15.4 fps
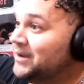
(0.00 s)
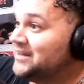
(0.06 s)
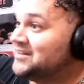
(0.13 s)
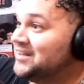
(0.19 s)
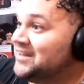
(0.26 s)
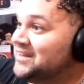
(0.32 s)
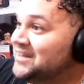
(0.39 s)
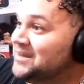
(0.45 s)

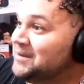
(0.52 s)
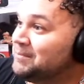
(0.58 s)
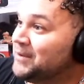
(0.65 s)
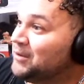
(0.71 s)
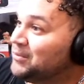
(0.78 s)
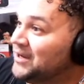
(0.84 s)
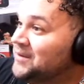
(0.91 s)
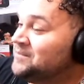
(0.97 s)
Este,
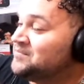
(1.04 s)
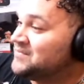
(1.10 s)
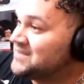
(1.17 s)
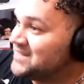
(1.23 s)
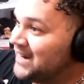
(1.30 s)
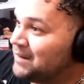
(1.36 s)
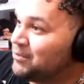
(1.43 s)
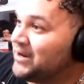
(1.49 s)
pero pues,
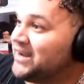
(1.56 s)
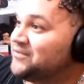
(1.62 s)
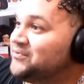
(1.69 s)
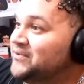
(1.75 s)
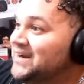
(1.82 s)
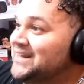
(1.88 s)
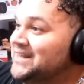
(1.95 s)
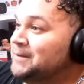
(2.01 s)
llegamos aquí al
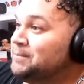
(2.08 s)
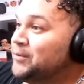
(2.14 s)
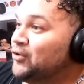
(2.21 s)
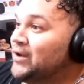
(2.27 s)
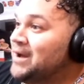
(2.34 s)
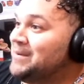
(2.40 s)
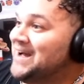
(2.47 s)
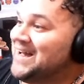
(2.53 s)
final del
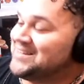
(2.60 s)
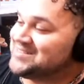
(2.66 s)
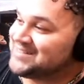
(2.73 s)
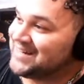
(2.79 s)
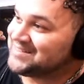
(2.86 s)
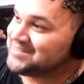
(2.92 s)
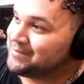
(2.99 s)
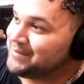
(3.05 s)
programa.
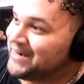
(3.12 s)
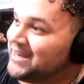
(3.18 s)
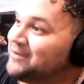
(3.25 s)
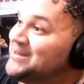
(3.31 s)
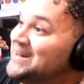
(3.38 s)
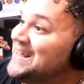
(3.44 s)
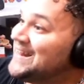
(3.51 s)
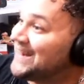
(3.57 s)
Hasta la semana que
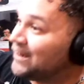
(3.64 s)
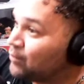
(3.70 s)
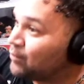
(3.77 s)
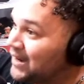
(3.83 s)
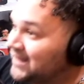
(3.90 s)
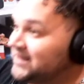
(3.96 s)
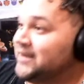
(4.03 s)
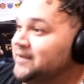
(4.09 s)
viene. Y
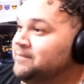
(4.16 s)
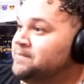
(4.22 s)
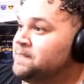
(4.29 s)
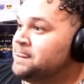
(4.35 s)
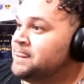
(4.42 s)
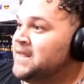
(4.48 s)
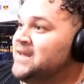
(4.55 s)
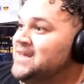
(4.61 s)
recuerden,
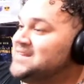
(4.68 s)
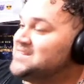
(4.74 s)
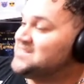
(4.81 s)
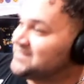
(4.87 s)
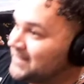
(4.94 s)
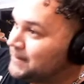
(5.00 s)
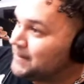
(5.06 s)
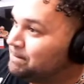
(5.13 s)

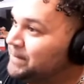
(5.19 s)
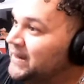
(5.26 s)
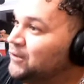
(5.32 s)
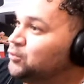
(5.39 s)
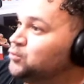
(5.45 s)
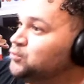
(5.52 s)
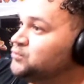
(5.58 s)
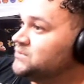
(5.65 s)
si tienen
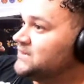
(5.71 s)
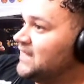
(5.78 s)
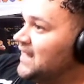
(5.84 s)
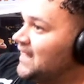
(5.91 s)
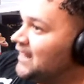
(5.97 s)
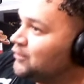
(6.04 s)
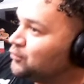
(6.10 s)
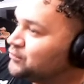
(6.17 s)

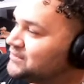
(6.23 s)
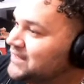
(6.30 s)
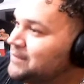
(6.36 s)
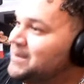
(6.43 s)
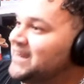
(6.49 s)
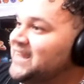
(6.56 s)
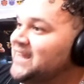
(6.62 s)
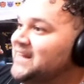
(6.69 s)
preguntas, algún
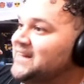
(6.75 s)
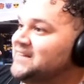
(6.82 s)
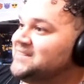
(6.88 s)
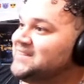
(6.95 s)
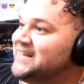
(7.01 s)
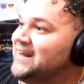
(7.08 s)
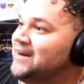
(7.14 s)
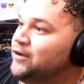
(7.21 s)
tema que quieren
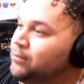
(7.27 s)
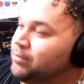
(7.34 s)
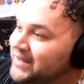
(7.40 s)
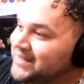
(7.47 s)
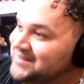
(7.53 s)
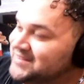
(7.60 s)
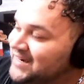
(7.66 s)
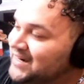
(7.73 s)
tirar, lo
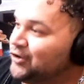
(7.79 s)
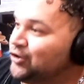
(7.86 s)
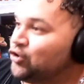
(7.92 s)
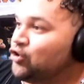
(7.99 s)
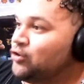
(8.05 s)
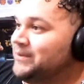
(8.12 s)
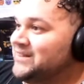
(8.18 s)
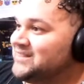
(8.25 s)
pueden tirar en
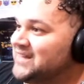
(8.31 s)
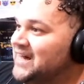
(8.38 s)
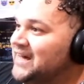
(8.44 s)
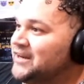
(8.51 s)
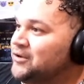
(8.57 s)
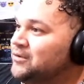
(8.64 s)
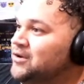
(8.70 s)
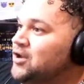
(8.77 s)
los
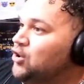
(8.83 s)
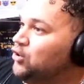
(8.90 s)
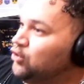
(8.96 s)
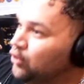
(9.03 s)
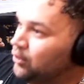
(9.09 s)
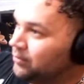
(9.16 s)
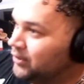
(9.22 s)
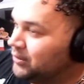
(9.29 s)
comentarios.
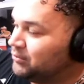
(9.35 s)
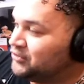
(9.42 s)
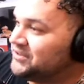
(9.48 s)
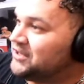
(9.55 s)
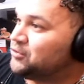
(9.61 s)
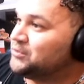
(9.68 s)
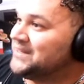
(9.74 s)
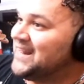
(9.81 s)
Lo podemos
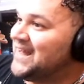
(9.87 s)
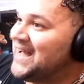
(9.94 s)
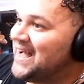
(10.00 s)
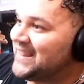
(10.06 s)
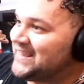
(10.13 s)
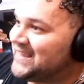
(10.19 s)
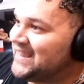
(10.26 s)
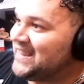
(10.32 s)
discutir
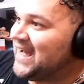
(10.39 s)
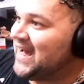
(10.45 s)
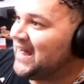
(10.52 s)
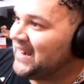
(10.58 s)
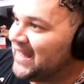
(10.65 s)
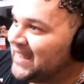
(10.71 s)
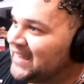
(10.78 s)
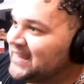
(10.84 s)
aquí
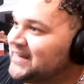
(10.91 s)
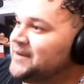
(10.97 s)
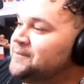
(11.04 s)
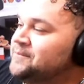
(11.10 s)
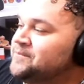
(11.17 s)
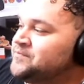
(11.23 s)
al aire.